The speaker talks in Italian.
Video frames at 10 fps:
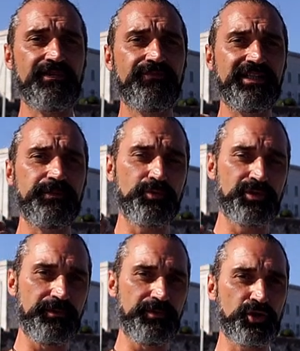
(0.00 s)
infatti più
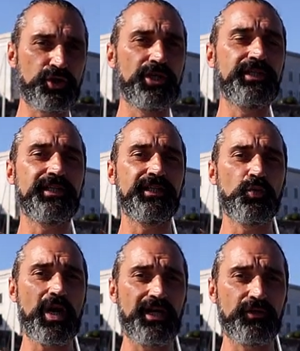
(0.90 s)
semplice scegliere la
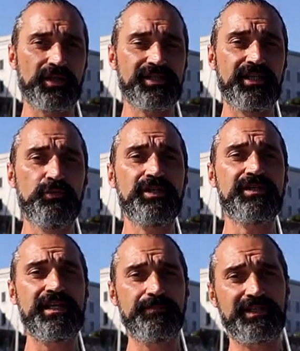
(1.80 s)
tua ancora se usi
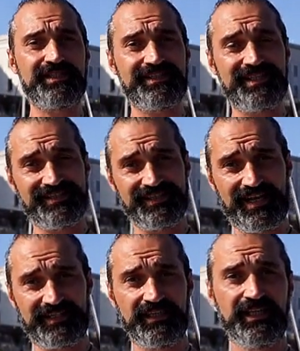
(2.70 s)
sempre le stesse
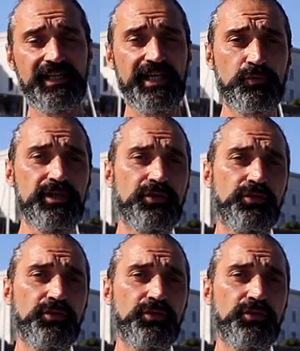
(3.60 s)
rade e quindi